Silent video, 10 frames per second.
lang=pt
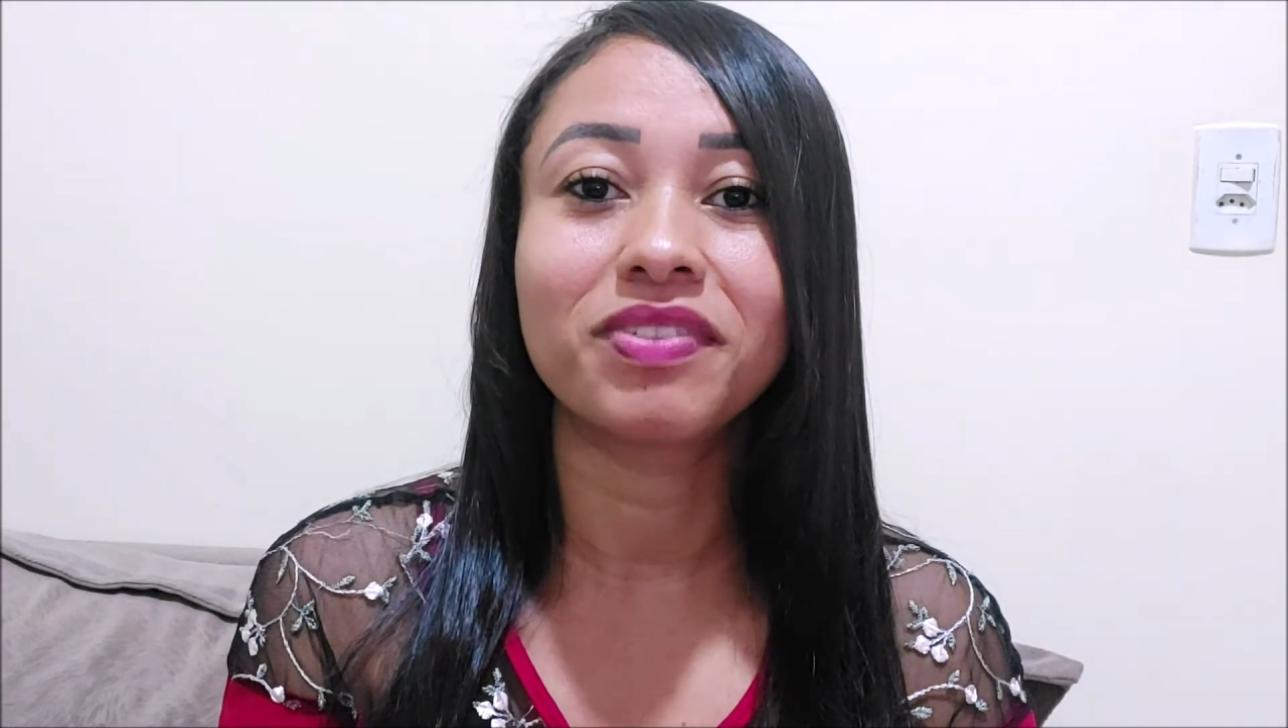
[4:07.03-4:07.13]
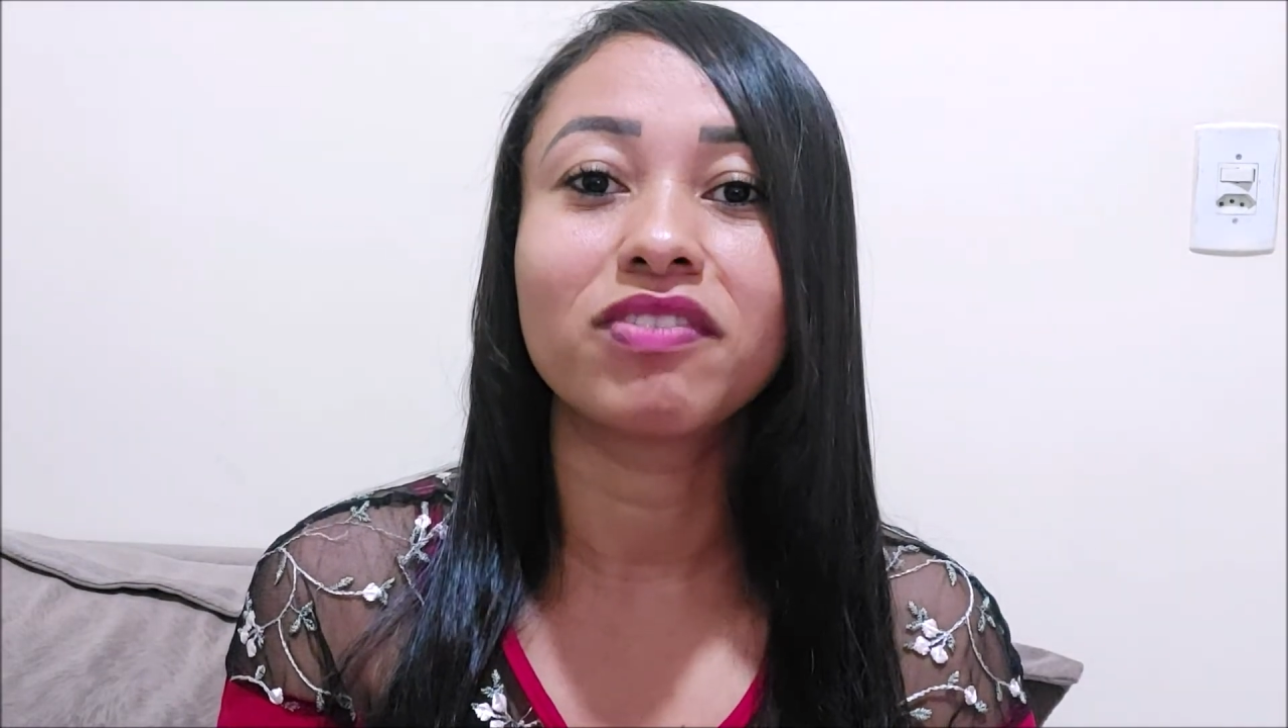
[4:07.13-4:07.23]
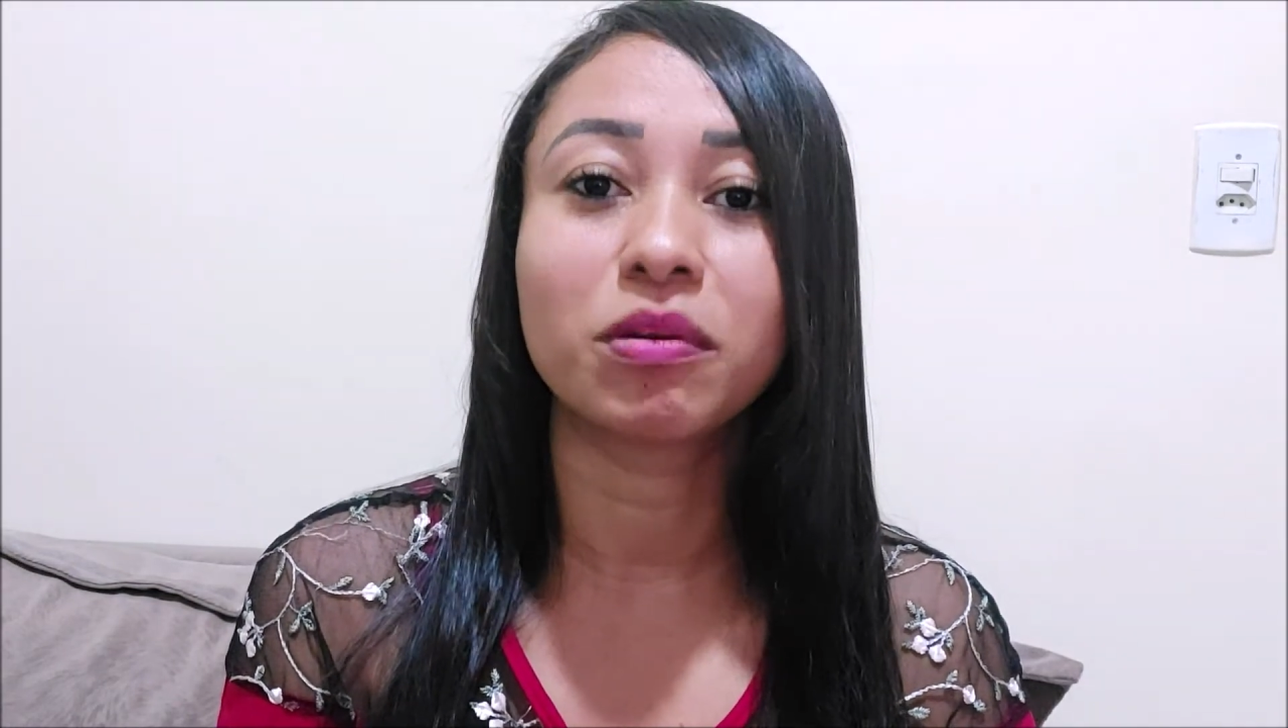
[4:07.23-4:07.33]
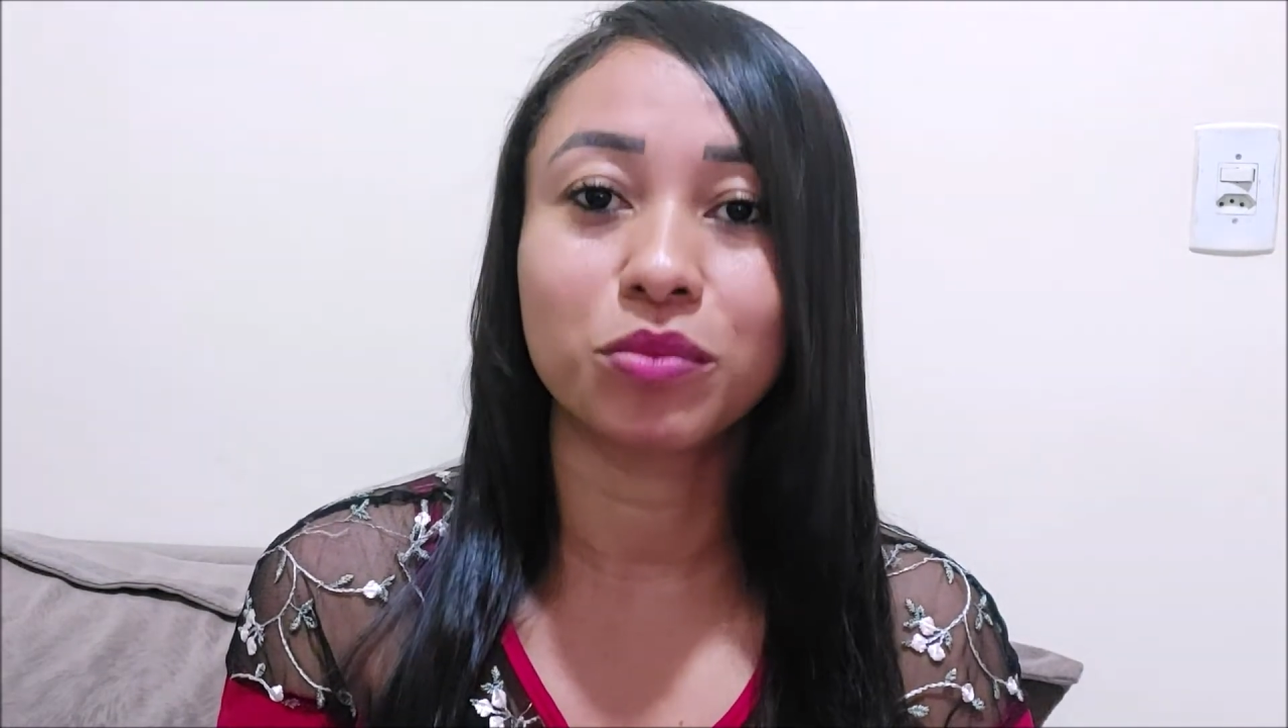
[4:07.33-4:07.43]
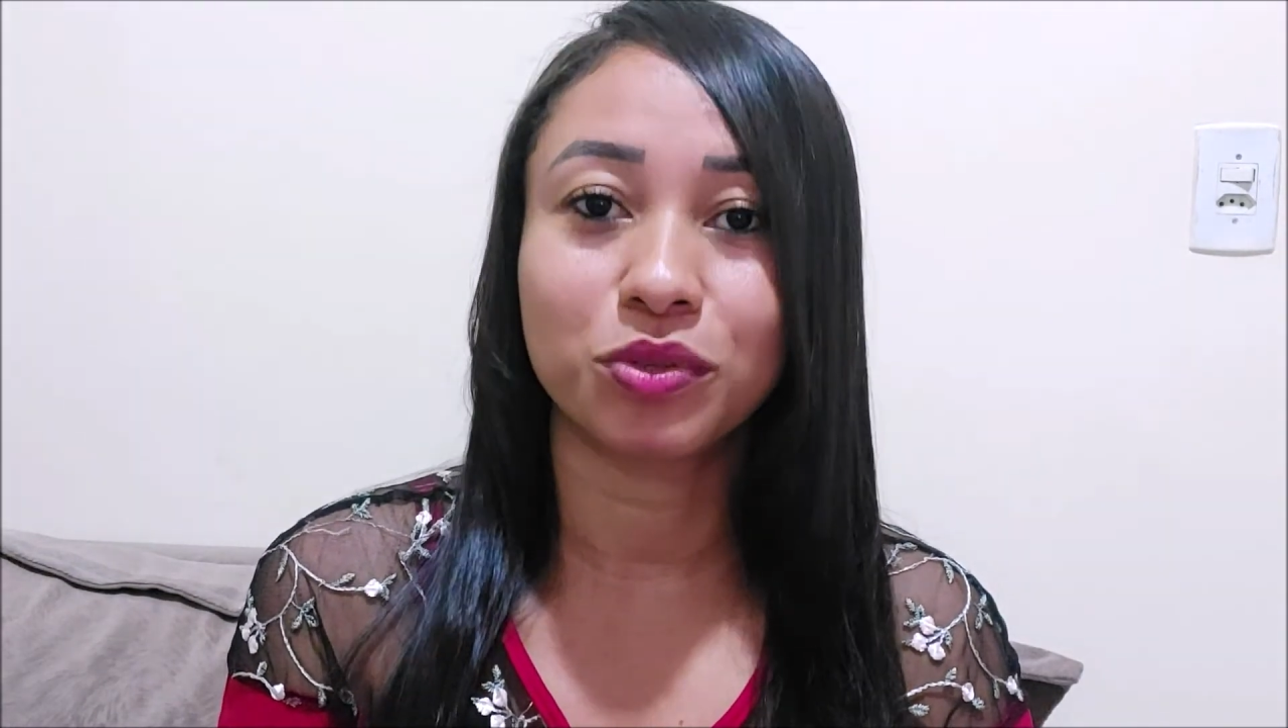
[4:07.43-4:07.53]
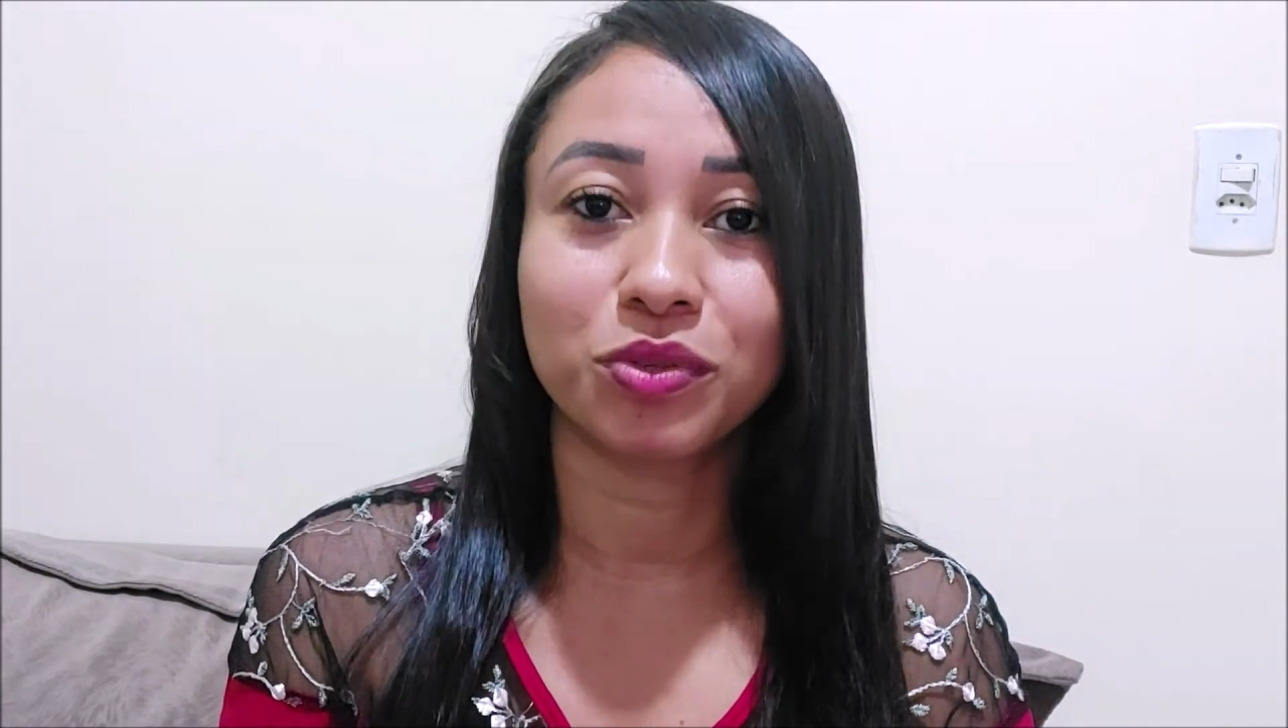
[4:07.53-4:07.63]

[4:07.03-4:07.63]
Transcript: Vamos